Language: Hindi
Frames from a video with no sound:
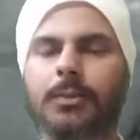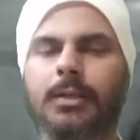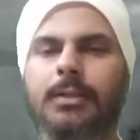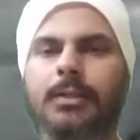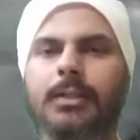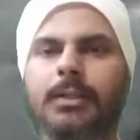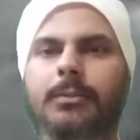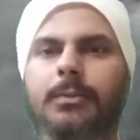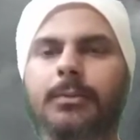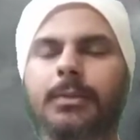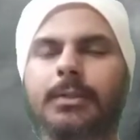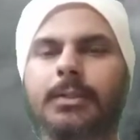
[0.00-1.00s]
तो वो कहते हैं कि
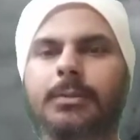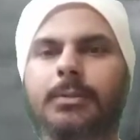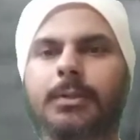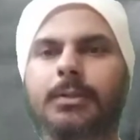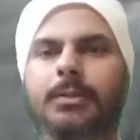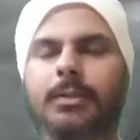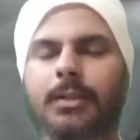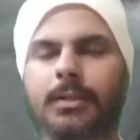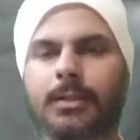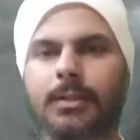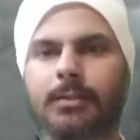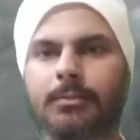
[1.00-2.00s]
वो व्यक्ति स्वर्ग से धार
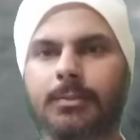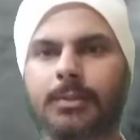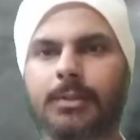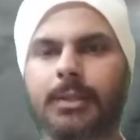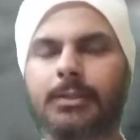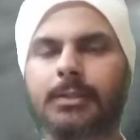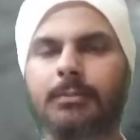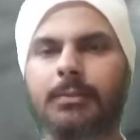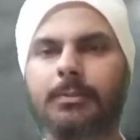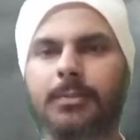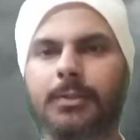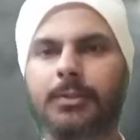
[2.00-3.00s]
गया देह
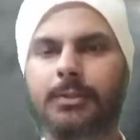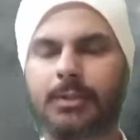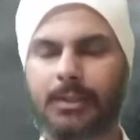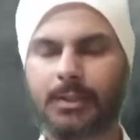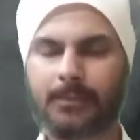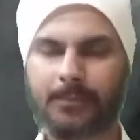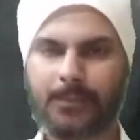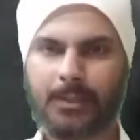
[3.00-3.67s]
सामने पड़ी होती हैं